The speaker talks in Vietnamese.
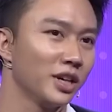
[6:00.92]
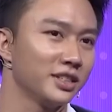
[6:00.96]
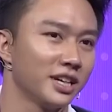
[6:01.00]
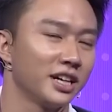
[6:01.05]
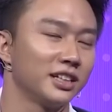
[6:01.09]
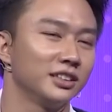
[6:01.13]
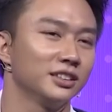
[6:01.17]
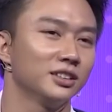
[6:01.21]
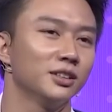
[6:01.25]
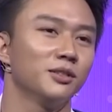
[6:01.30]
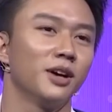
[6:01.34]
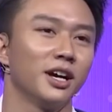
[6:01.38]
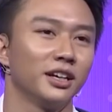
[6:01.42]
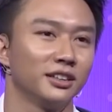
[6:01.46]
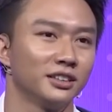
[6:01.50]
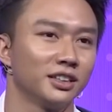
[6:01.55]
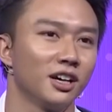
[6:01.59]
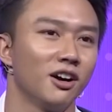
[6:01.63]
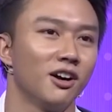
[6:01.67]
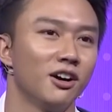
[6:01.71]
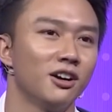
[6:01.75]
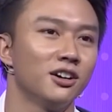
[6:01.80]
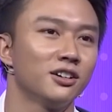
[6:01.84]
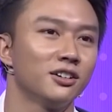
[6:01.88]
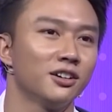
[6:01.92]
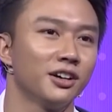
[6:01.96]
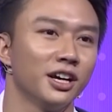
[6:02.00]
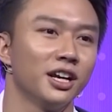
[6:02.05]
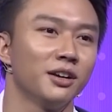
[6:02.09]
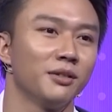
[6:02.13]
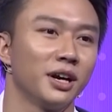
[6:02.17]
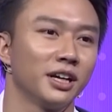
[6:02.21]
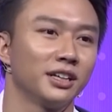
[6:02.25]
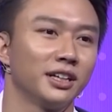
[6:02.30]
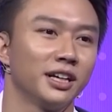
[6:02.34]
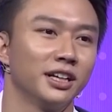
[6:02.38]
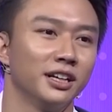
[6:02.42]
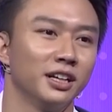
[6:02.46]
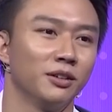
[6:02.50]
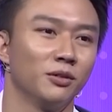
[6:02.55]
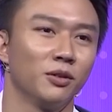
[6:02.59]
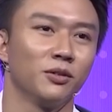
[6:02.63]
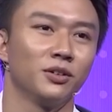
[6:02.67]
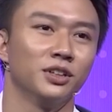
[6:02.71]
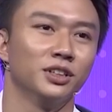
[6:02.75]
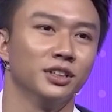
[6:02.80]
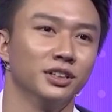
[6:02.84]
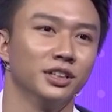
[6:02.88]
quai xanh của bạn có có nghĩa là bạn này là
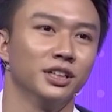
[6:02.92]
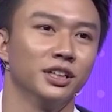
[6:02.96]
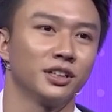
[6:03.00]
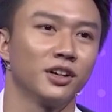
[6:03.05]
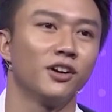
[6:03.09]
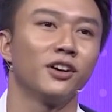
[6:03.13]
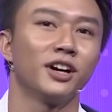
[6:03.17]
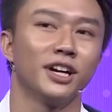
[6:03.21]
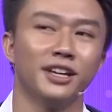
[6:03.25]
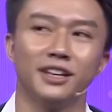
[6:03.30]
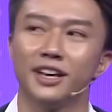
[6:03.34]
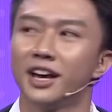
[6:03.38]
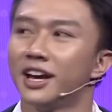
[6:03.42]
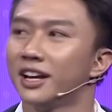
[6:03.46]
một người có cái